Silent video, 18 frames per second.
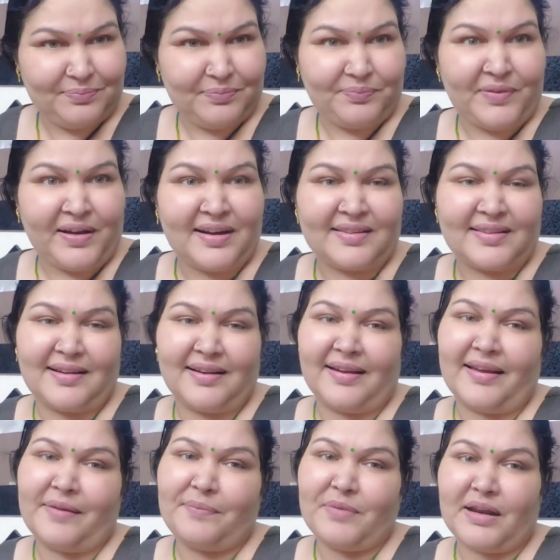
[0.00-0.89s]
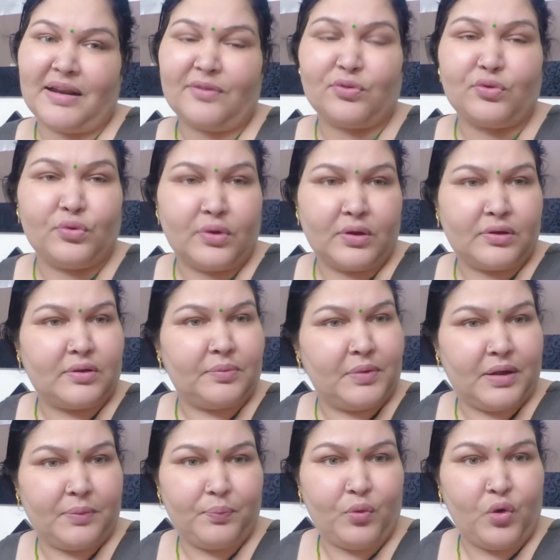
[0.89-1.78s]
पार्सल आया मेरा सूरत
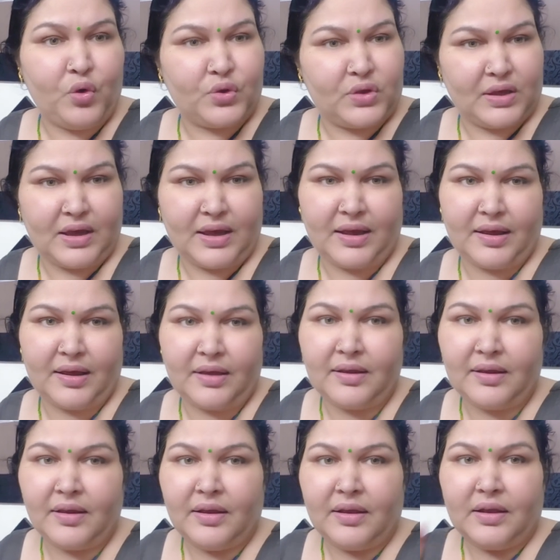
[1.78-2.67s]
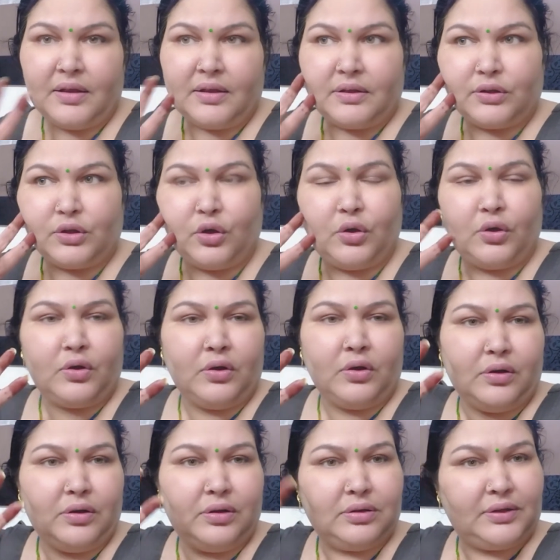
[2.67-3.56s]
पहुंच गया है दो
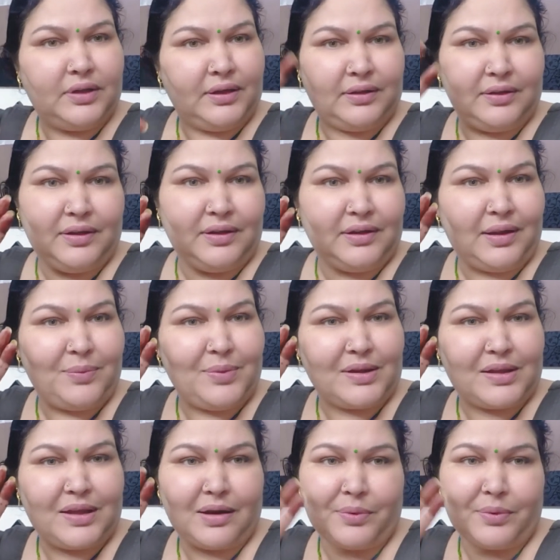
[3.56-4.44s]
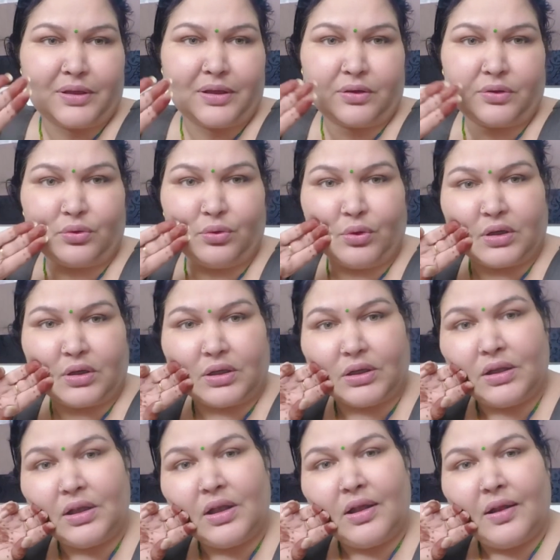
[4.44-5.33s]
तीन दिन के भीतर भीतर सूरत
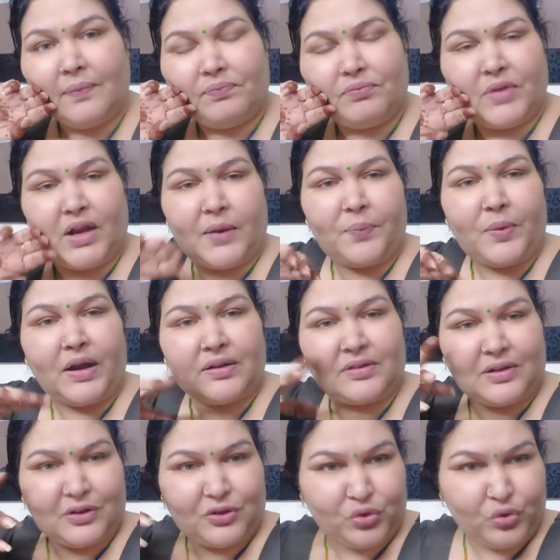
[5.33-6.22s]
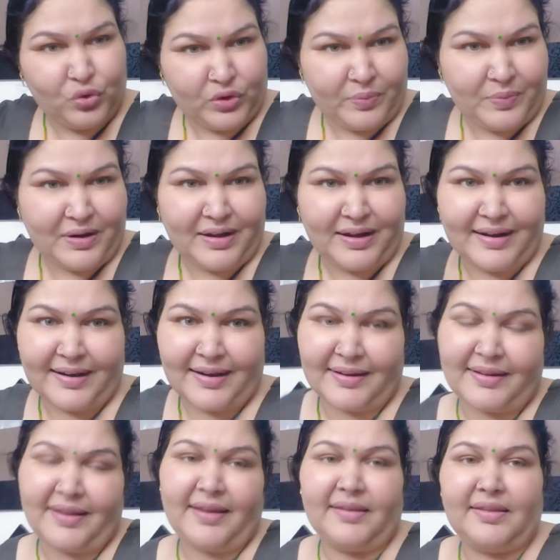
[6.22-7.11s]
मेरा पार्सल सूट मंगा
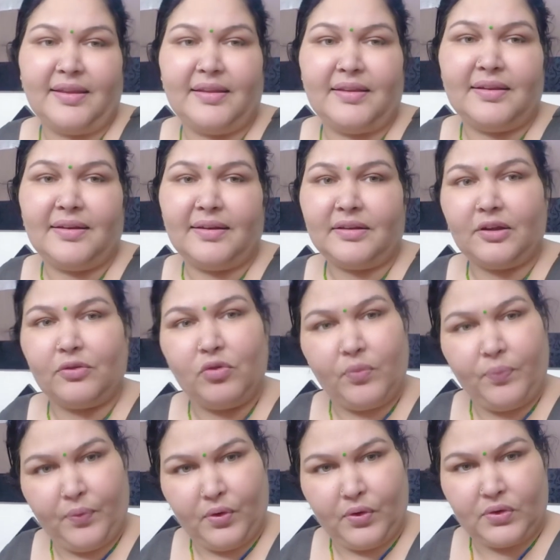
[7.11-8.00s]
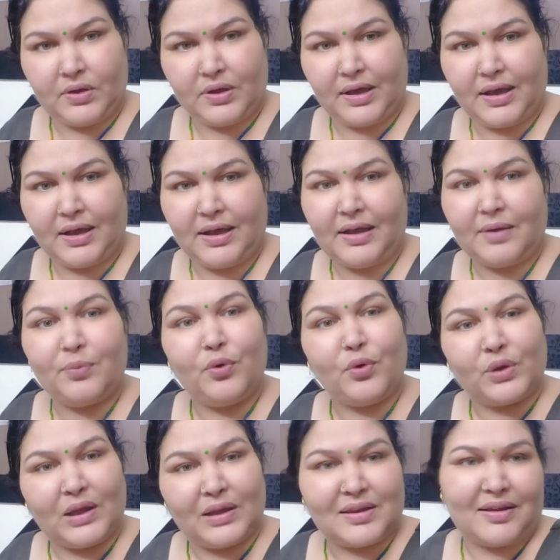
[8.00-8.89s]
रखा था एक दीदी ने तो वो पहुंच गया है और
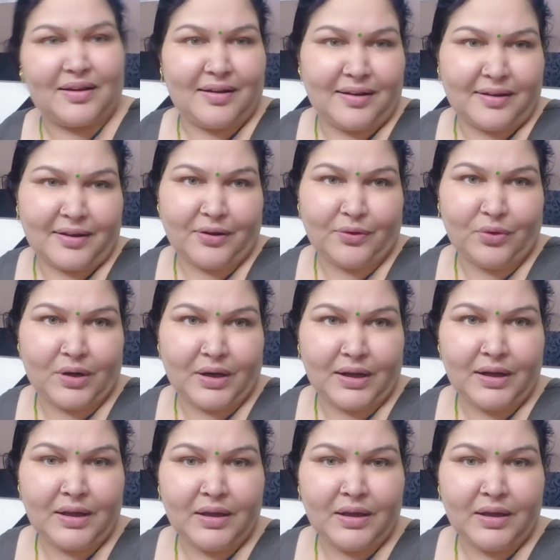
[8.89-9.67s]
बहुत अच्छा लग गया उनने